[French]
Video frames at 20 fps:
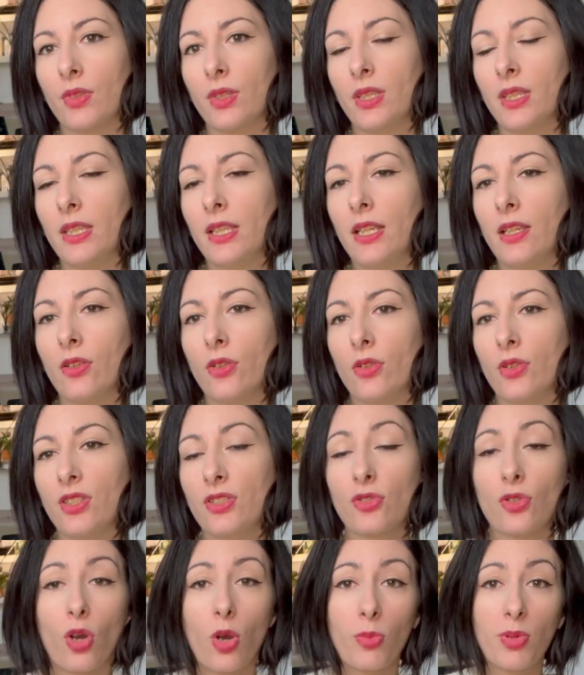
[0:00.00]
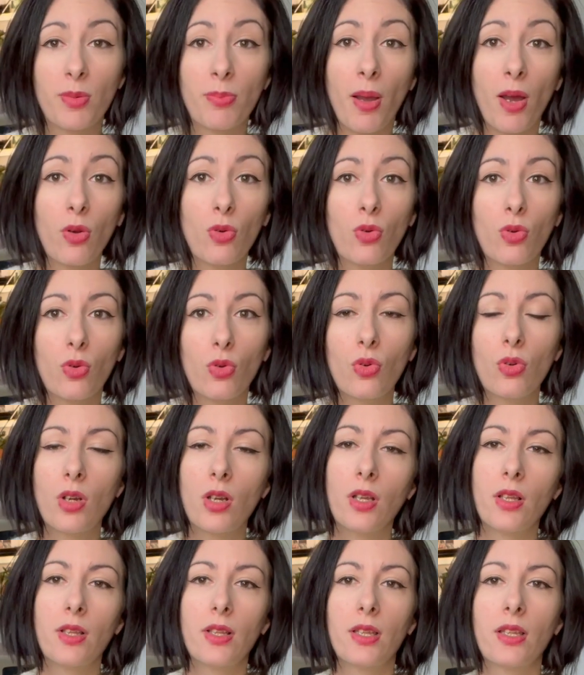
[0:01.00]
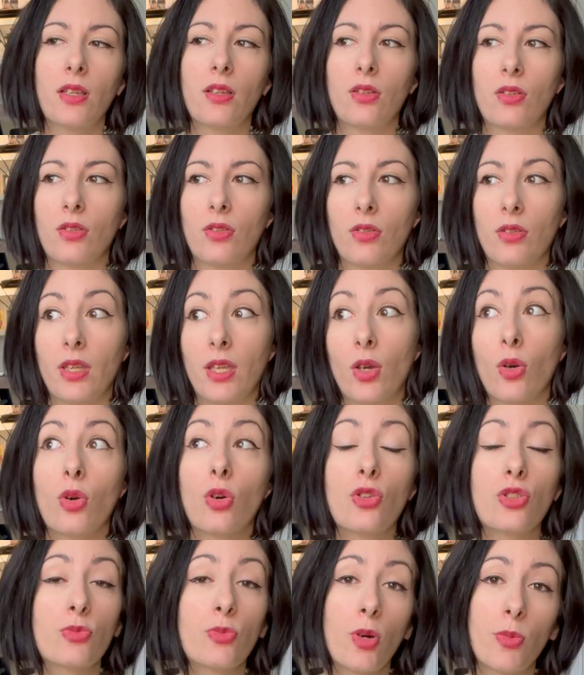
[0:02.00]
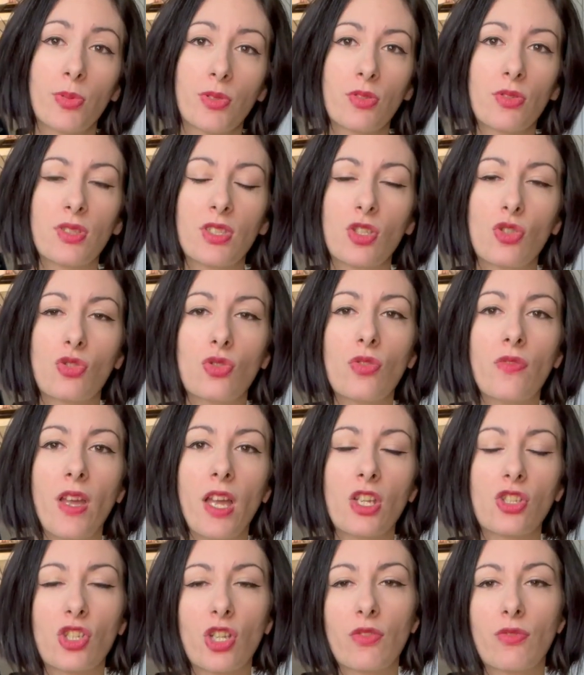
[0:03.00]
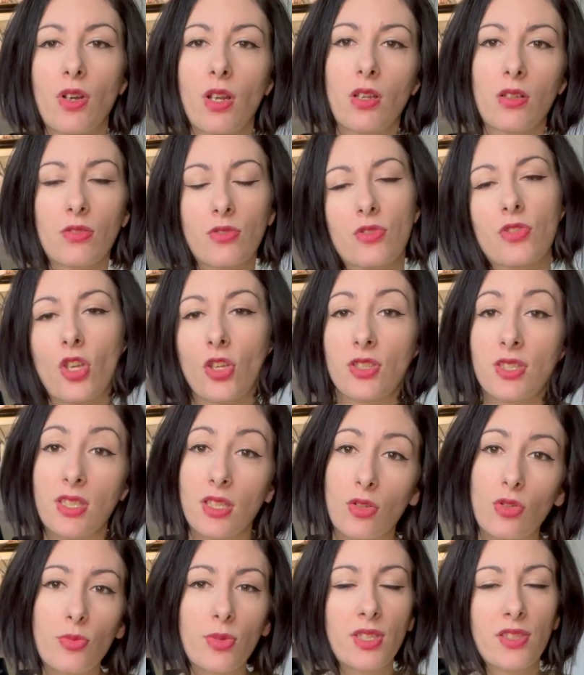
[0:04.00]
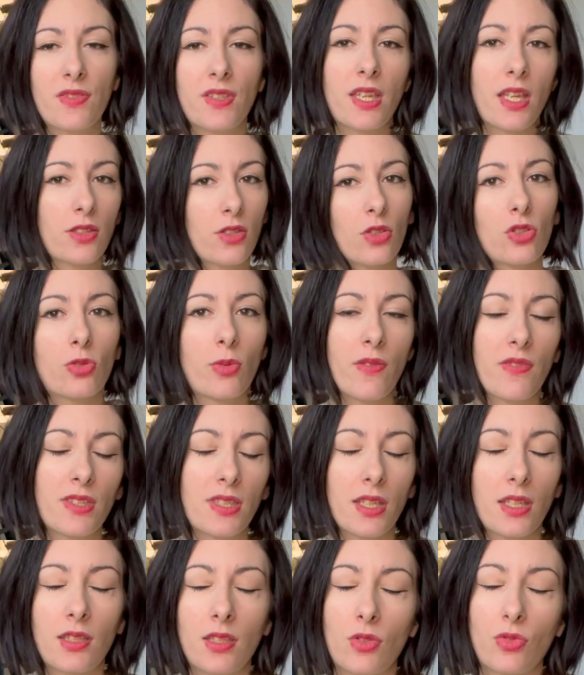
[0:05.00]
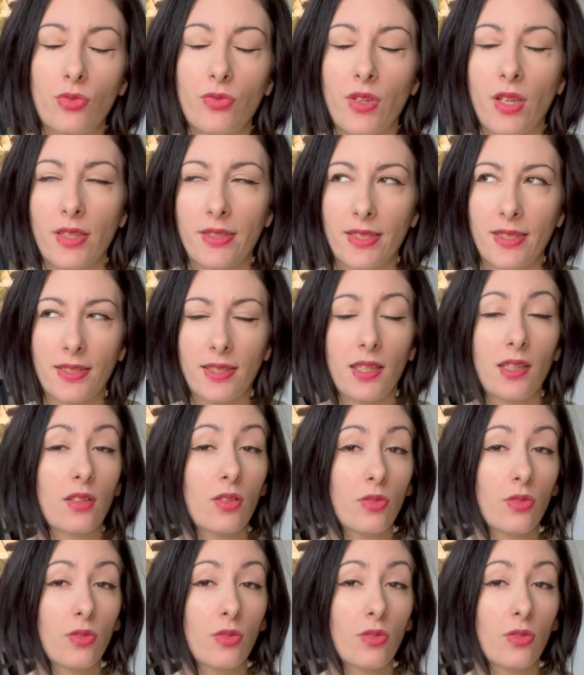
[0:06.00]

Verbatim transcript: il, se remplit par le haut. Euh, et heureusement, parce que si je devais à chaque fois sortir l'humidificateur de ma vitrine et tout, enfin, ça serait